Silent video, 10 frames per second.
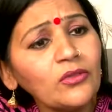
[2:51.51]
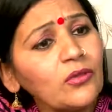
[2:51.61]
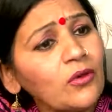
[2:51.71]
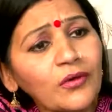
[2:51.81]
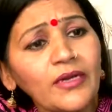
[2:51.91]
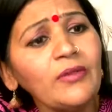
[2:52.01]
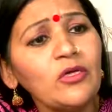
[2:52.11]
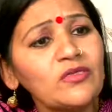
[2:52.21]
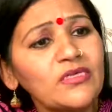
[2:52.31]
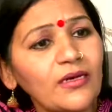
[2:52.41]
तो कॉन्डम
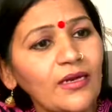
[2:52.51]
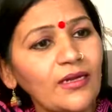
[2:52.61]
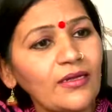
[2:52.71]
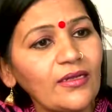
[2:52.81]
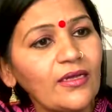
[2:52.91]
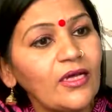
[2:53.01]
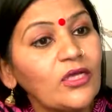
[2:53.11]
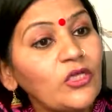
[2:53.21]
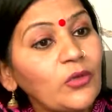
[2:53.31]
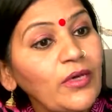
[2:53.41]
यूज़ कर लें
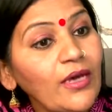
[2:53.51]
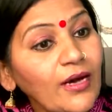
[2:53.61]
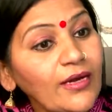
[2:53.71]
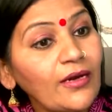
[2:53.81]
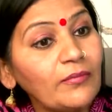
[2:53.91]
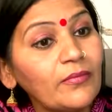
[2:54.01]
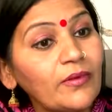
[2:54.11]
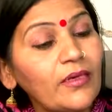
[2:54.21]
क्योंकि अगर हम